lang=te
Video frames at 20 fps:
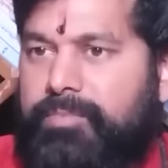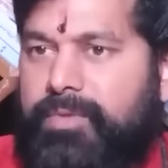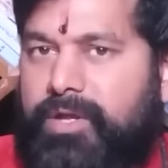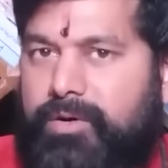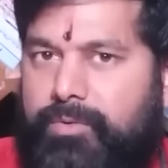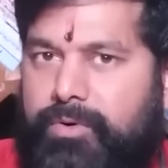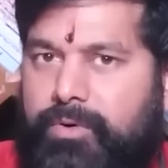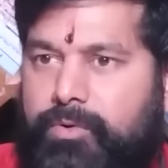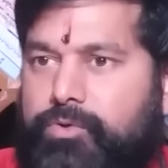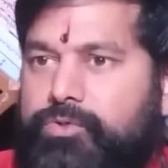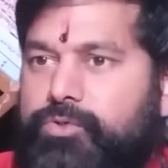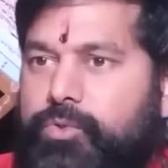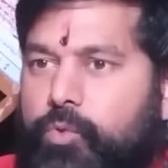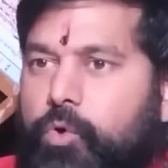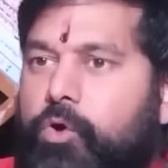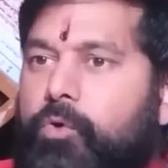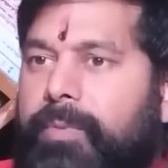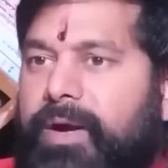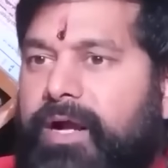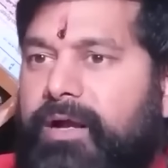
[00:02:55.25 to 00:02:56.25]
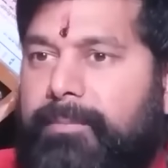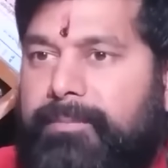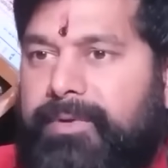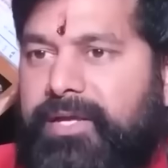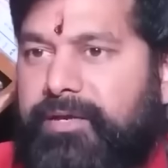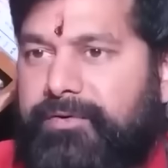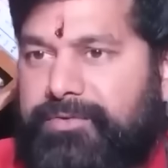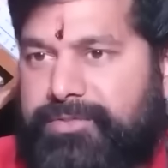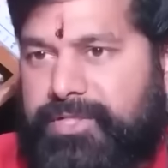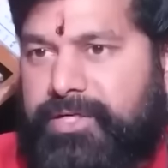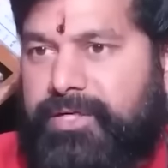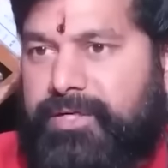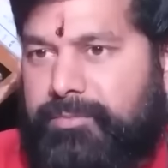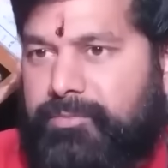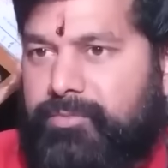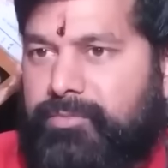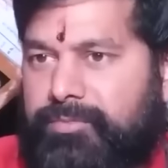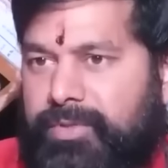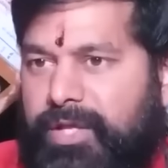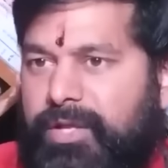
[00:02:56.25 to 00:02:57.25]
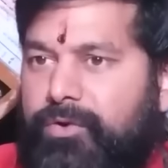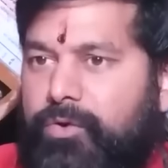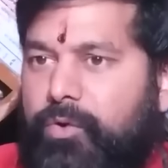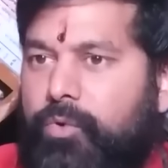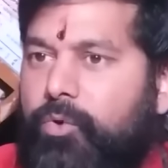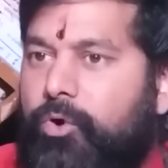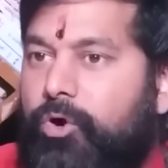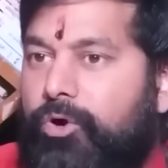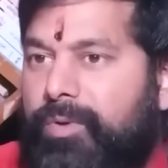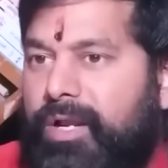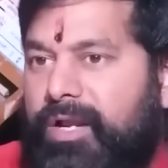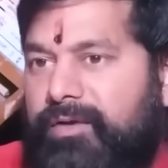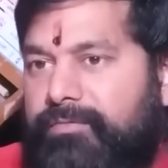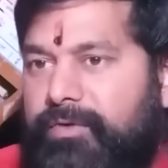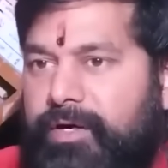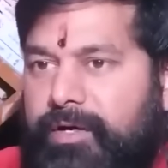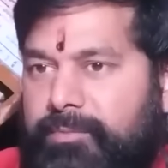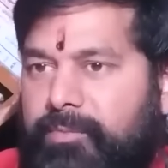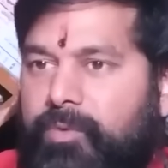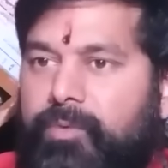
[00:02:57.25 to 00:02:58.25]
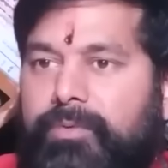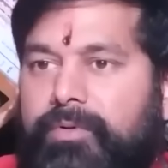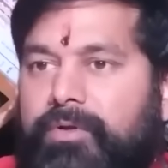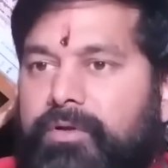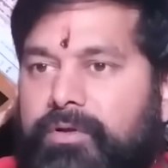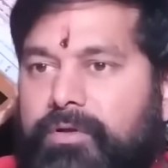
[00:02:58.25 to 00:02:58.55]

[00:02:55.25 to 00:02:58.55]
అందరు కూడా కొంచెం కోపంగా బిహేవ్ చేయడము ఇంట్లో గొడవలు అవ్వడము